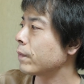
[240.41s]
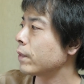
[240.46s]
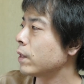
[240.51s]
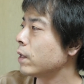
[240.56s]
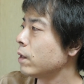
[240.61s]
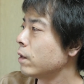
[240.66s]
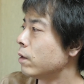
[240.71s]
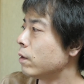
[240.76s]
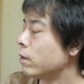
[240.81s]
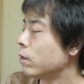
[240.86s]

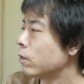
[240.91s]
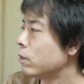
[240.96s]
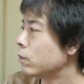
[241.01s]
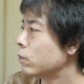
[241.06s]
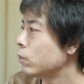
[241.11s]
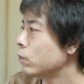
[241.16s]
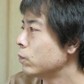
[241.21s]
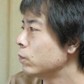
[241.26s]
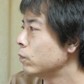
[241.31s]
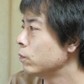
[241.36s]
で、えー
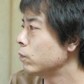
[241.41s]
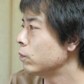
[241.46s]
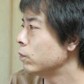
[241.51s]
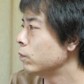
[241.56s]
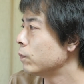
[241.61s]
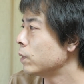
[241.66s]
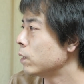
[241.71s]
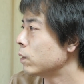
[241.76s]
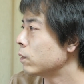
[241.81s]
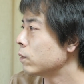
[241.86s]

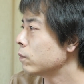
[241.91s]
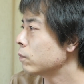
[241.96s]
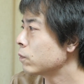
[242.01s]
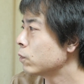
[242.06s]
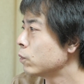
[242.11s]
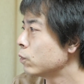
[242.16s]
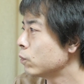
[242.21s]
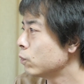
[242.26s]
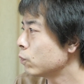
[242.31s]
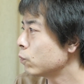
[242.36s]
とまあ、
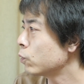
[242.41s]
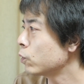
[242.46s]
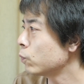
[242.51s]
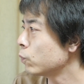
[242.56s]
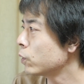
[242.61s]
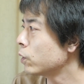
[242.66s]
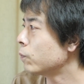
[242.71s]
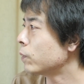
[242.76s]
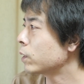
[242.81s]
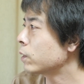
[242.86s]
こここれ
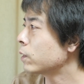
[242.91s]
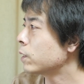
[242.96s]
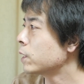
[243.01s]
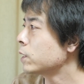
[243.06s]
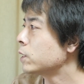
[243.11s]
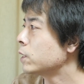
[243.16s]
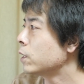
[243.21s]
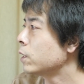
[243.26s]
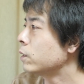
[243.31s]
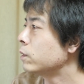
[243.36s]
もねまた
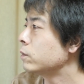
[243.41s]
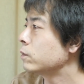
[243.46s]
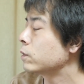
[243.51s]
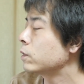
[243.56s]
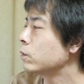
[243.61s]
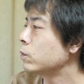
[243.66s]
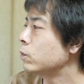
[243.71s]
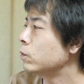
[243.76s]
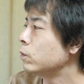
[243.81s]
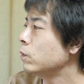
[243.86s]
出してないんです
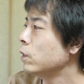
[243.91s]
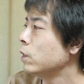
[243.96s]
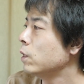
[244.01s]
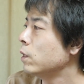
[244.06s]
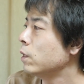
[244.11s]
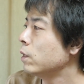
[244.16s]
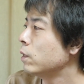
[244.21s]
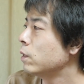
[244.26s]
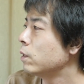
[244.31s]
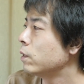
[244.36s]
けど、
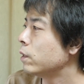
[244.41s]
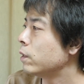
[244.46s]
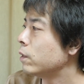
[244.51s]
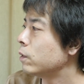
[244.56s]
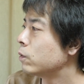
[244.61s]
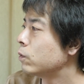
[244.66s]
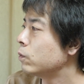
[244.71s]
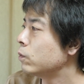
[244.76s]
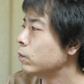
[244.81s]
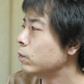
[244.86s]

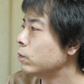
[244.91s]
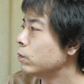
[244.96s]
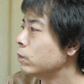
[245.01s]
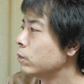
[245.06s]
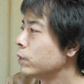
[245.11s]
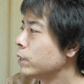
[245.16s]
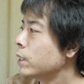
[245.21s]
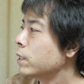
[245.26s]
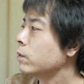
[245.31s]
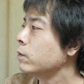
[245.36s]
えー
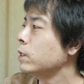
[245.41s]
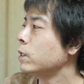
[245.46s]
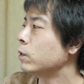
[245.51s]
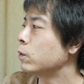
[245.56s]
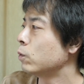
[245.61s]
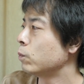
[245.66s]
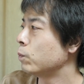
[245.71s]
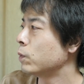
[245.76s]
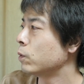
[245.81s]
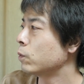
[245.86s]
とにひゃくにん
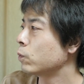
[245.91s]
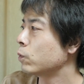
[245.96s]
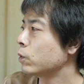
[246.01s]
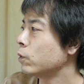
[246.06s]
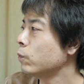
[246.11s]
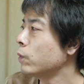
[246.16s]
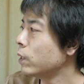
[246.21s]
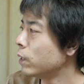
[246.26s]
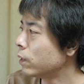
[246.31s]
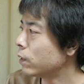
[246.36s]
突破の
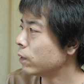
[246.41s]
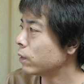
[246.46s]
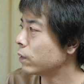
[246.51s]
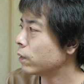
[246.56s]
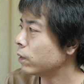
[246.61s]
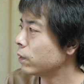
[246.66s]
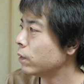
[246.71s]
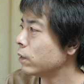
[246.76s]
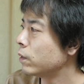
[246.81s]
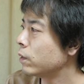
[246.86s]
時は、
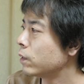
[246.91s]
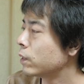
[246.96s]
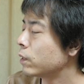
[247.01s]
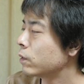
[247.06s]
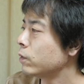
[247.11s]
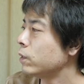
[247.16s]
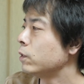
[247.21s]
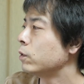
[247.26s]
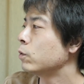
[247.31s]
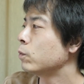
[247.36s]
えー、ひゃ
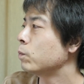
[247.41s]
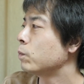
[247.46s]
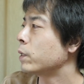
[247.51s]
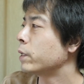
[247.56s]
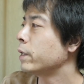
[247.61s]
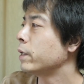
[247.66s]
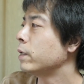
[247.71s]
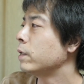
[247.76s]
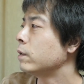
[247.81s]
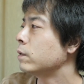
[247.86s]
くにん突破
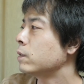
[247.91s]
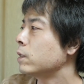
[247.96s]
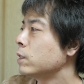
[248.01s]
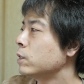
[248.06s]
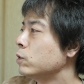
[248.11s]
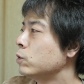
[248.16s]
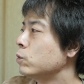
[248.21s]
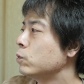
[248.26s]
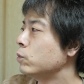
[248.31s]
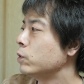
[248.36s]
からさ
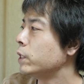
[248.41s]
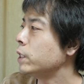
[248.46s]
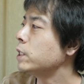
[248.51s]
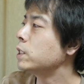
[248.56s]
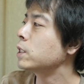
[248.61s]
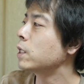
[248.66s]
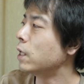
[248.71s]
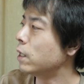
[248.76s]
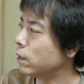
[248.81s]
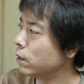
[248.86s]
んじゅうにに
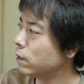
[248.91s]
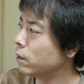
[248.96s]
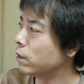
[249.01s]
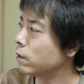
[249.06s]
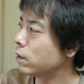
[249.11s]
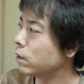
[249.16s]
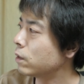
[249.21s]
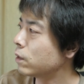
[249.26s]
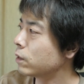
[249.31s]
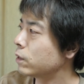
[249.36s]
ちかんか
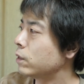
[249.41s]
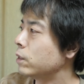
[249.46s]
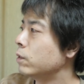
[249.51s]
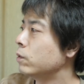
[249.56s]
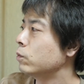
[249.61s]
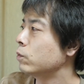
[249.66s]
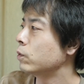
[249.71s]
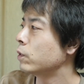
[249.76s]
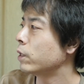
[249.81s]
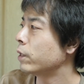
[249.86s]
かって
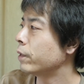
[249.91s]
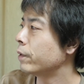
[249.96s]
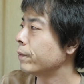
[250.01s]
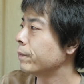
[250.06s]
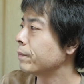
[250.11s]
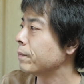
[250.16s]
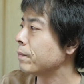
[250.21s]
るので、